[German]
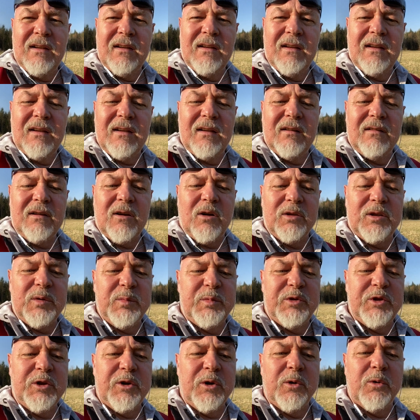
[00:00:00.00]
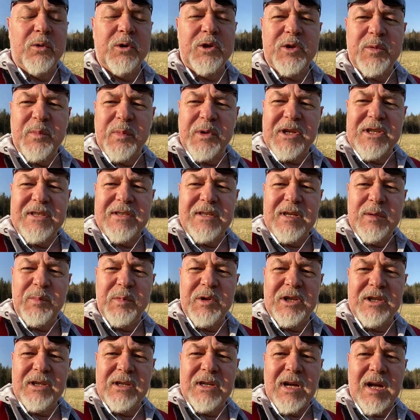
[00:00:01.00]
äh, und auch die psychologischen
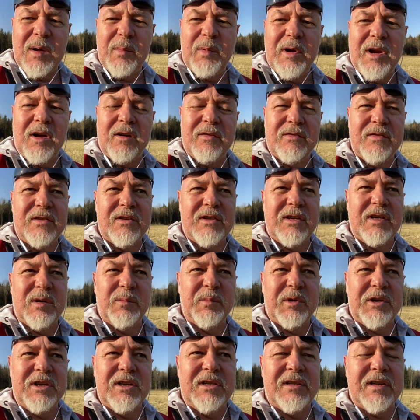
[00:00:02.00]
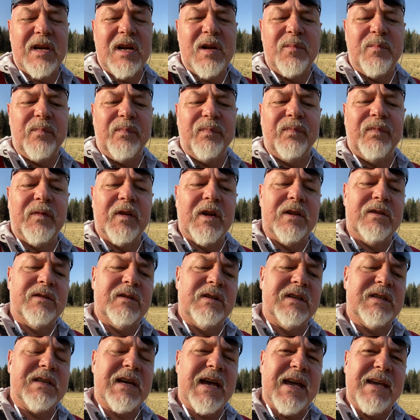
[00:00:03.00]
Prinzipien, die da ablaufen, sind immer dieselben. Also
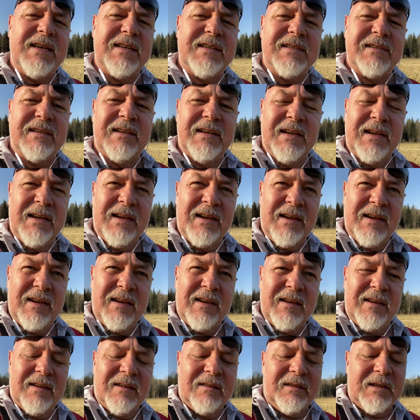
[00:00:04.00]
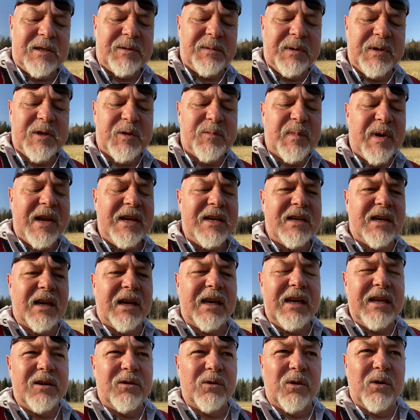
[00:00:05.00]
das heißt, und deswegen ist mein
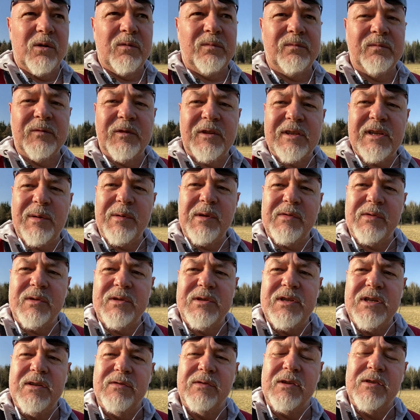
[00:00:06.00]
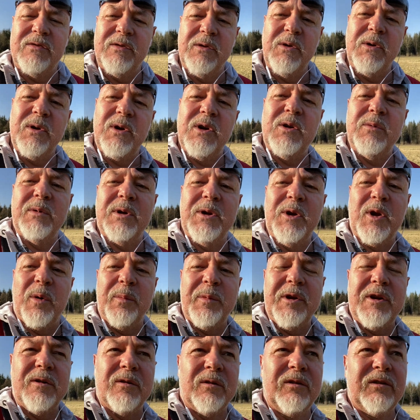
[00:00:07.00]
Credo, und das habe ich von Siegfried Vögel
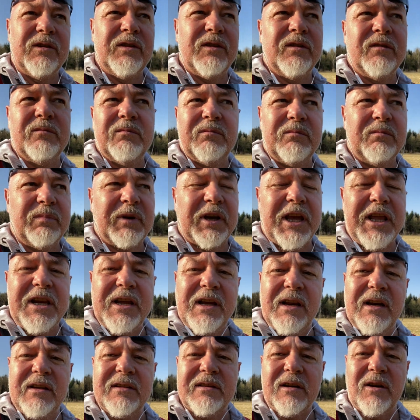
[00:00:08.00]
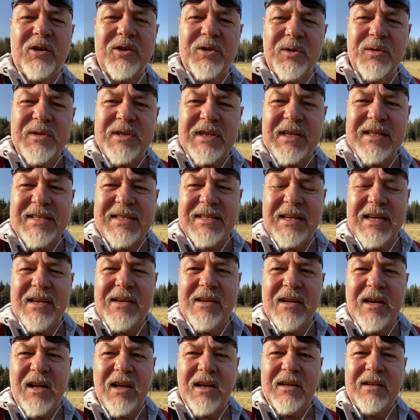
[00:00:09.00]
übernommen und predige das auch schon seit
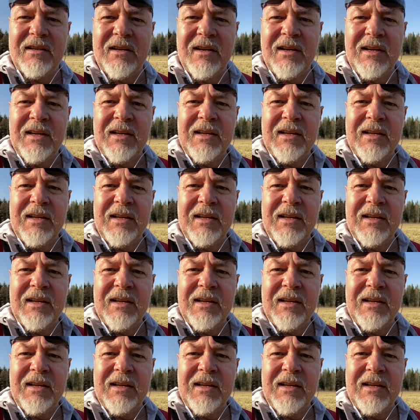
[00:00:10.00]
zehn Jahren,